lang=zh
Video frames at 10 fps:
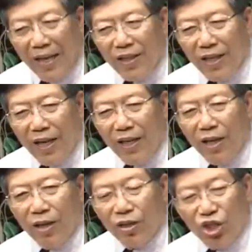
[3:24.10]
按这个一
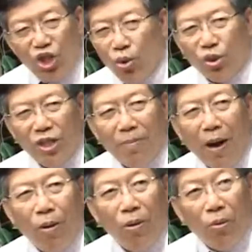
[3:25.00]
个肌肉细
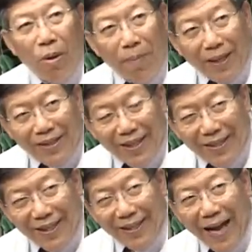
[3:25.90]
胞会把这个
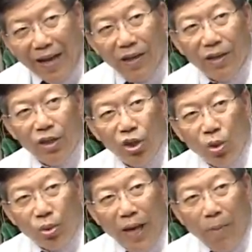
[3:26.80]
血糖
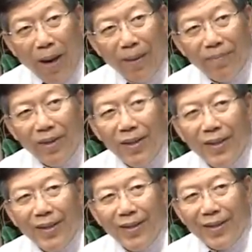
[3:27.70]
弄掉嘛？
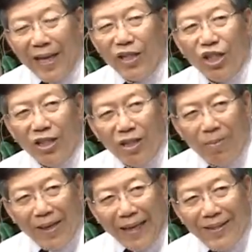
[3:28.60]
但是这
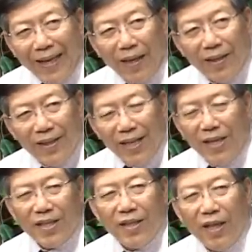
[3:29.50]
么肝脏
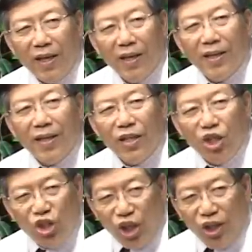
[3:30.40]
产生了
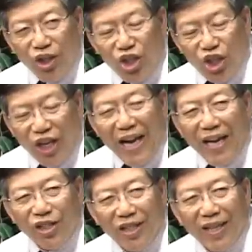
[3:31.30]
拮拮
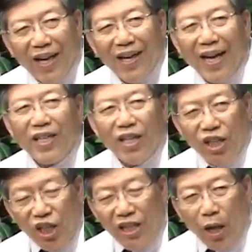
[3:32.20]
抗性啊，按照
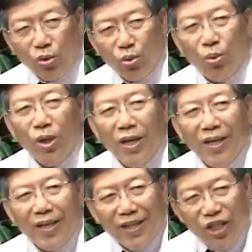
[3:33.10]
胰岛素
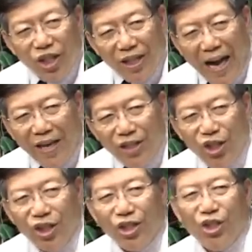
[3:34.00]
抗
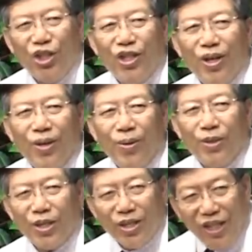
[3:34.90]
拒性或
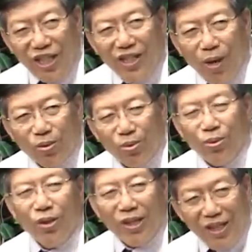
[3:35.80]
者是胰岛
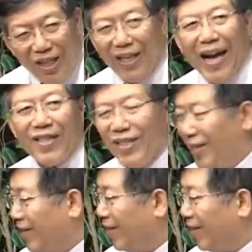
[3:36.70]
素抵抗性